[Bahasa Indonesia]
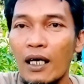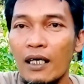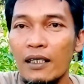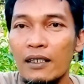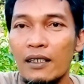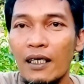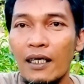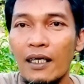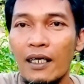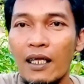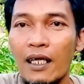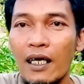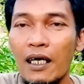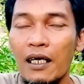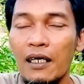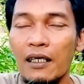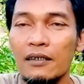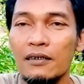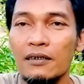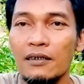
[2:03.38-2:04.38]
adalah
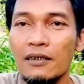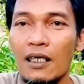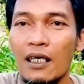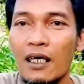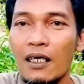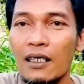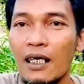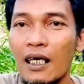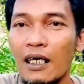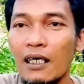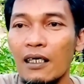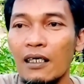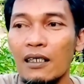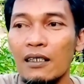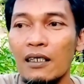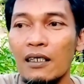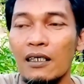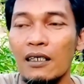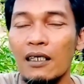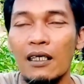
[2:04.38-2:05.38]
mangga
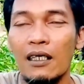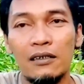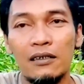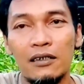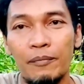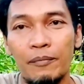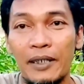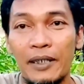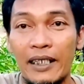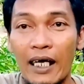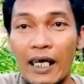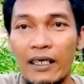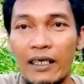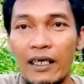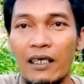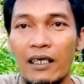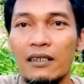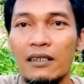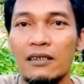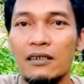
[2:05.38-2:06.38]
cepedak ya
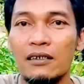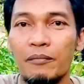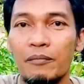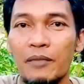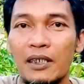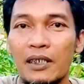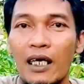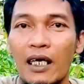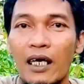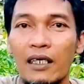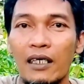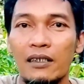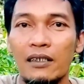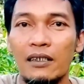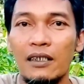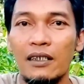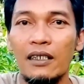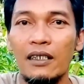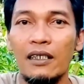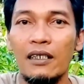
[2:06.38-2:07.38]
cepedak
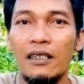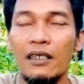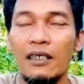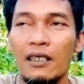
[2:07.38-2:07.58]
ini